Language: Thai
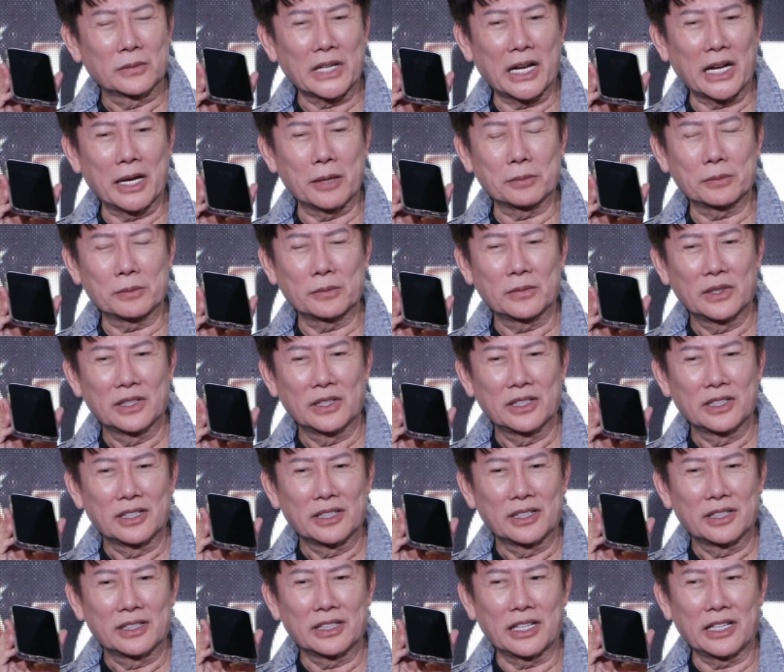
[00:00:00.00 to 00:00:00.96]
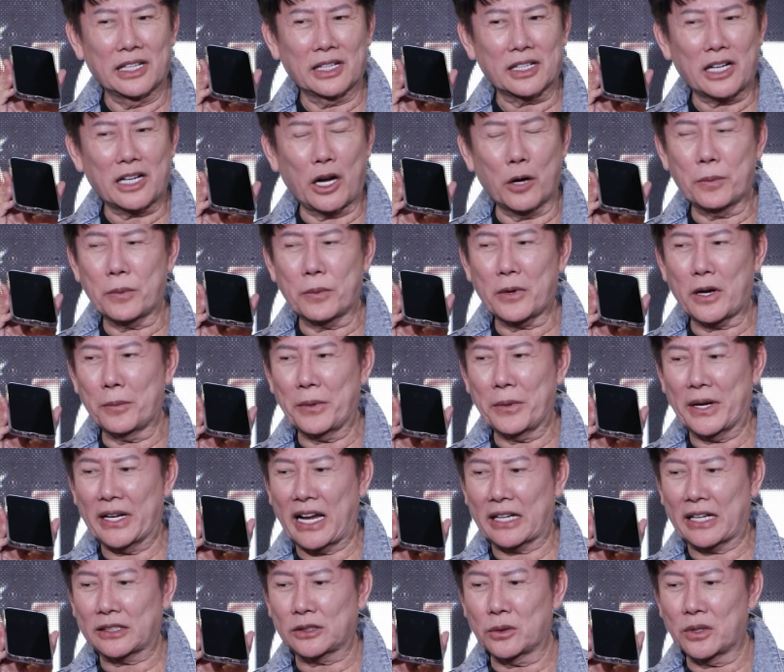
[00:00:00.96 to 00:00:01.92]
ครับแล้วเขาเขาเป็
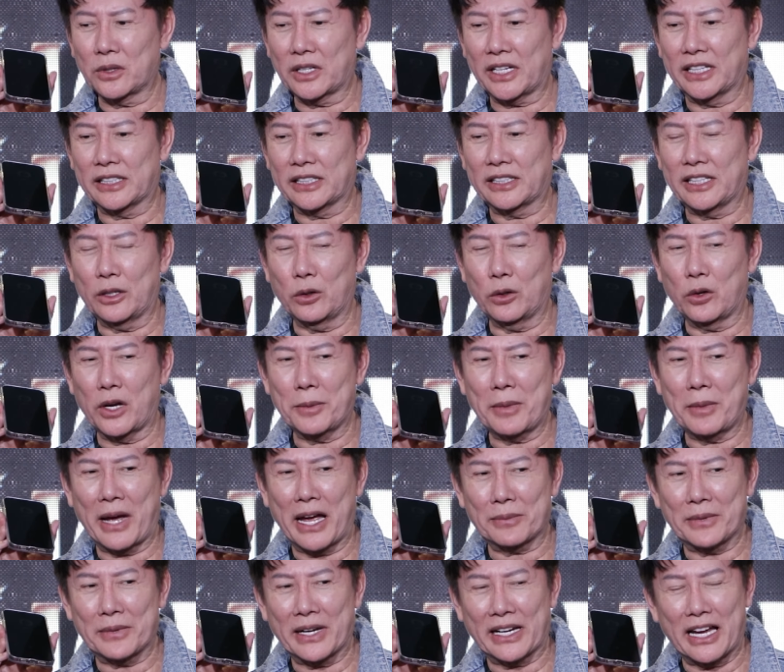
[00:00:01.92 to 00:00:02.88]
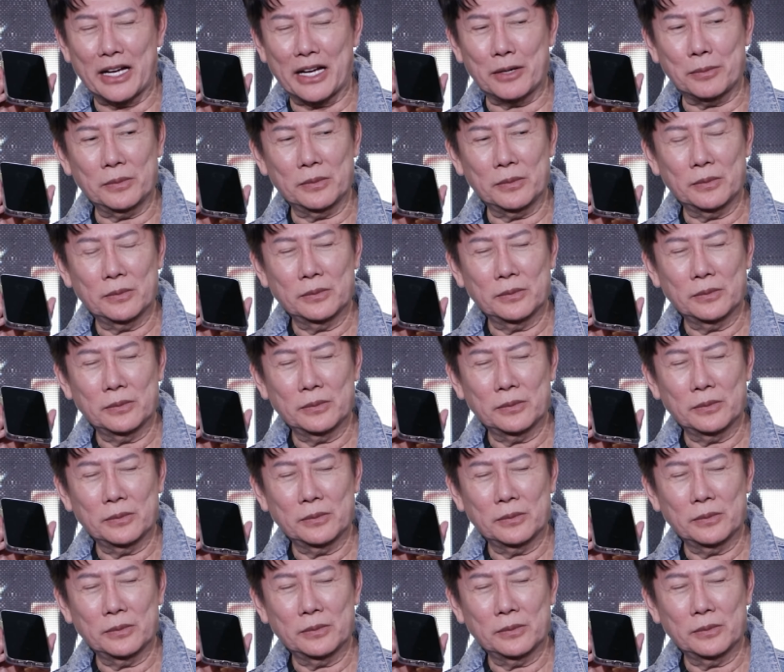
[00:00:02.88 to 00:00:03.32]
นนักธุรกิจที่รวยมากไหมครับ